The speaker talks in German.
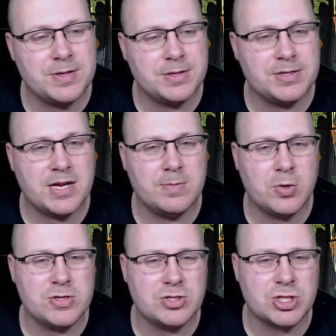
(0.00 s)
Äh, der
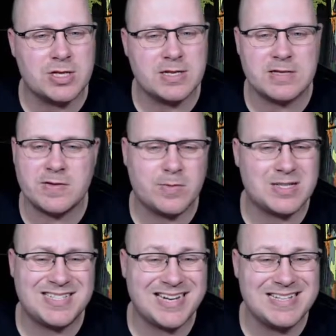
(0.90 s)
M19-Schalldämpfer
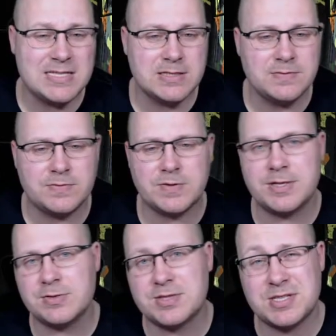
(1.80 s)
macht keinen Sinn,
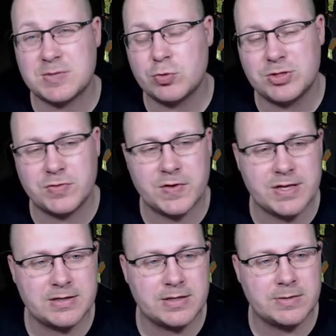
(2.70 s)
weil uns die
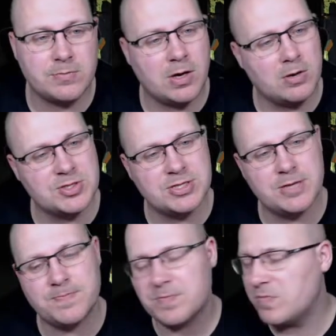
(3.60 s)
Sprint-to-Fire-Time
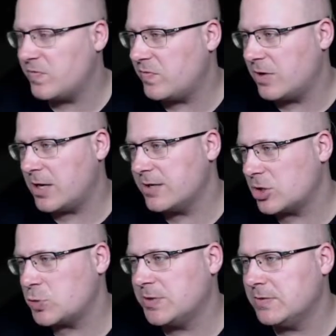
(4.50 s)
rausnehmen.
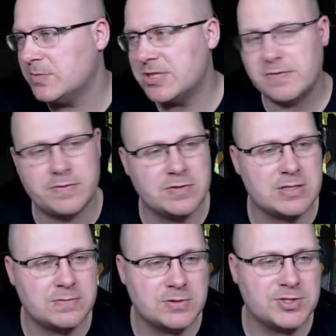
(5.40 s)
Gerade das Sprinten mit der Waffe
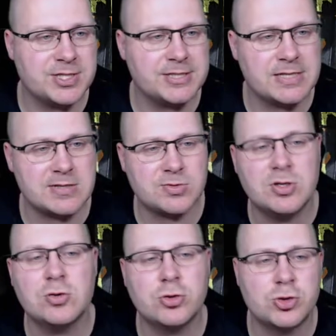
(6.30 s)
ist halt wirklich geil.
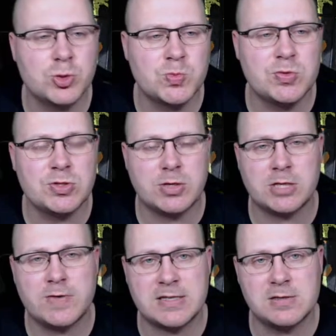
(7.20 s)
Also Rückstoßbooster
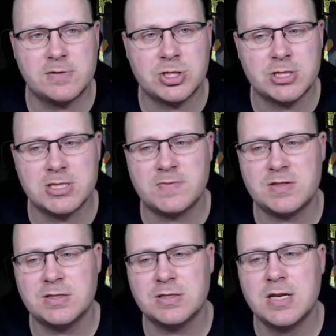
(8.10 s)
oder
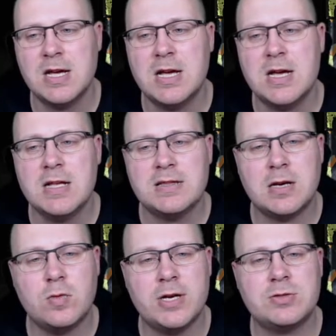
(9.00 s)
Quecksilber-Schalldämpfer hier,
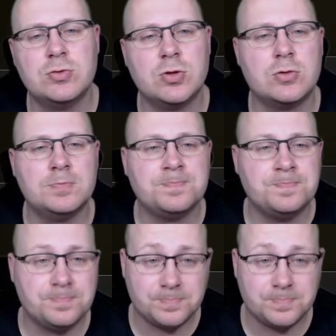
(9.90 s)
der Way to Go.